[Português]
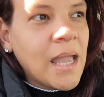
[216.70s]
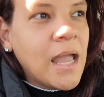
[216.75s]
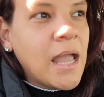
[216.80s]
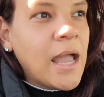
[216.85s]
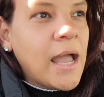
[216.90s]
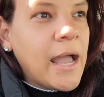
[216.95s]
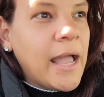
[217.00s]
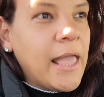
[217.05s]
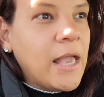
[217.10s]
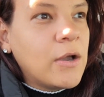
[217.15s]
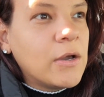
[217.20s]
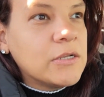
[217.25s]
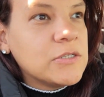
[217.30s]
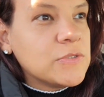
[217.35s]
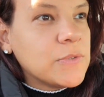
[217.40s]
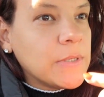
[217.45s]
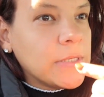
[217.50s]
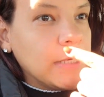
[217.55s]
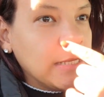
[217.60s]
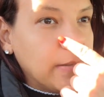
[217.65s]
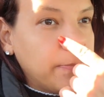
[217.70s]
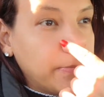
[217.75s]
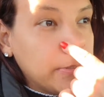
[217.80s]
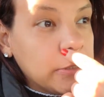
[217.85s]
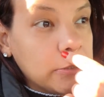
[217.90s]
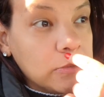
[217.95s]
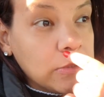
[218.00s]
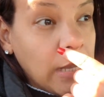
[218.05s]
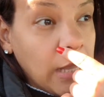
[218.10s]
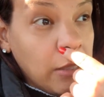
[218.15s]
Aí agora estou aqui na
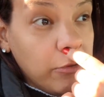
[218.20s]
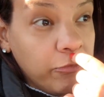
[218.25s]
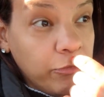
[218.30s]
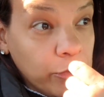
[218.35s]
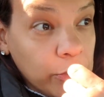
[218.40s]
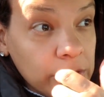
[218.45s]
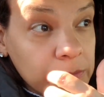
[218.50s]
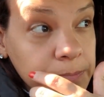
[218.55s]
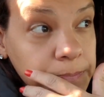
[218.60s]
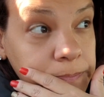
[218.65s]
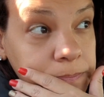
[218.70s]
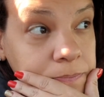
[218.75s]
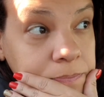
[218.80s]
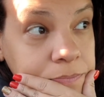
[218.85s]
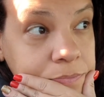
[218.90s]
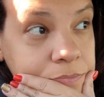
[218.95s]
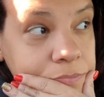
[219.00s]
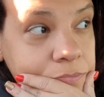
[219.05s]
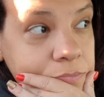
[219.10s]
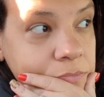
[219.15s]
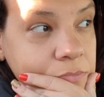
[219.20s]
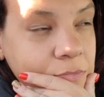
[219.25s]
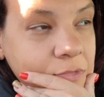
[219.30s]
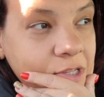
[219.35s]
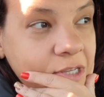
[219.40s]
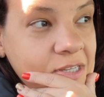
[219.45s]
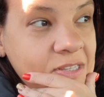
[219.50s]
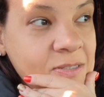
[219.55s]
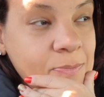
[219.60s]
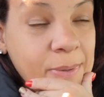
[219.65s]
porta do Carrefour,
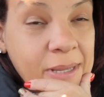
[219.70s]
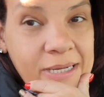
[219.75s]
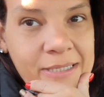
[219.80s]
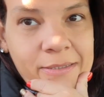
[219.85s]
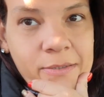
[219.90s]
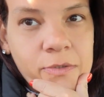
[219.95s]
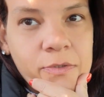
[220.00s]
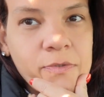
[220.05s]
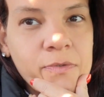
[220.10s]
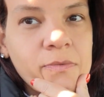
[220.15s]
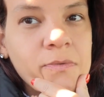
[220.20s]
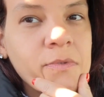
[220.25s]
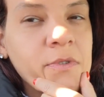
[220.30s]
esperando